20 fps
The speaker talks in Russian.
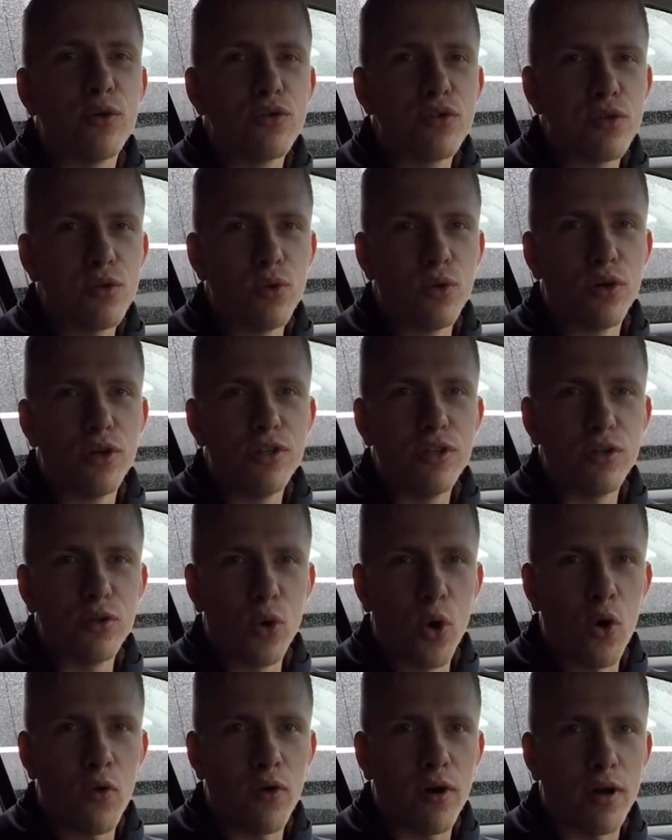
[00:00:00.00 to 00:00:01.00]
услуга не
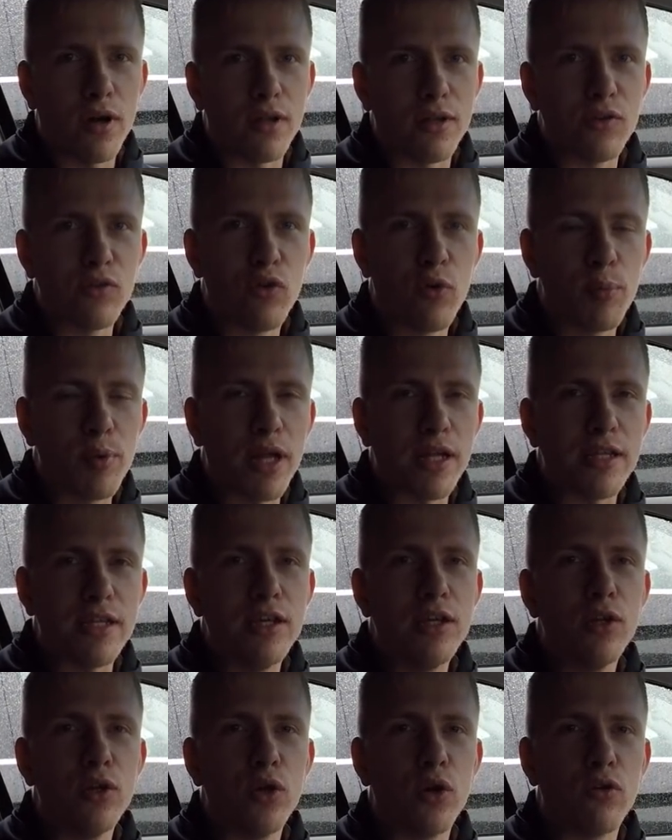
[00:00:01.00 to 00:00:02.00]
новая, но
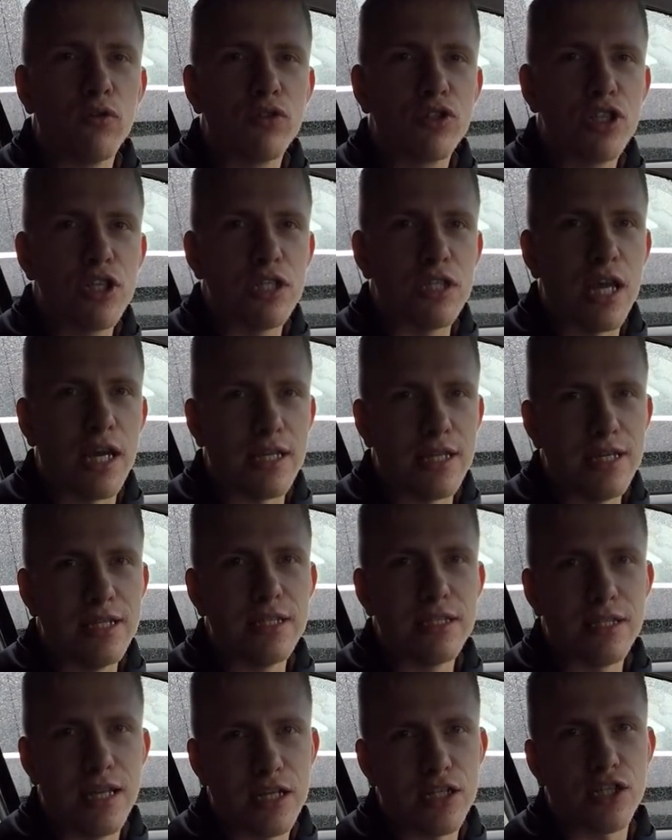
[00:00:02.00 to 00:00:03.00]
воплотил ее в жизнь один
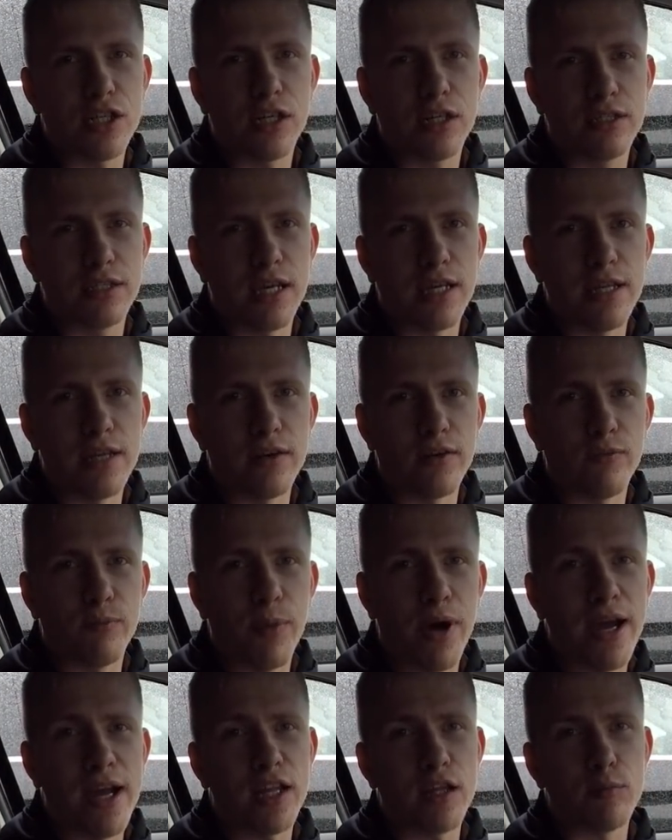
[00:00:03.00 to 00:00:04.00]
из наших акционеров.
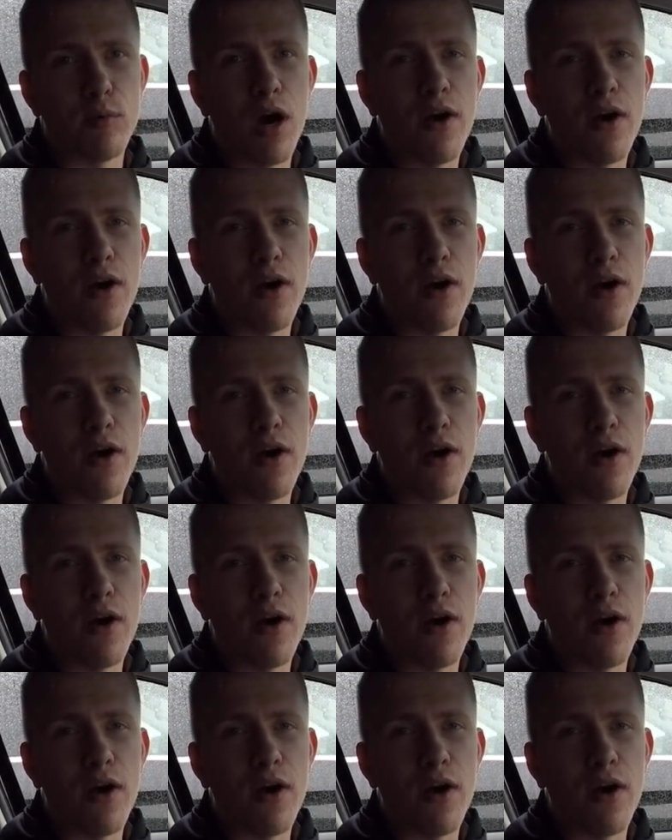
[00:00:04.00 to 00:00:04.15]
Поэтому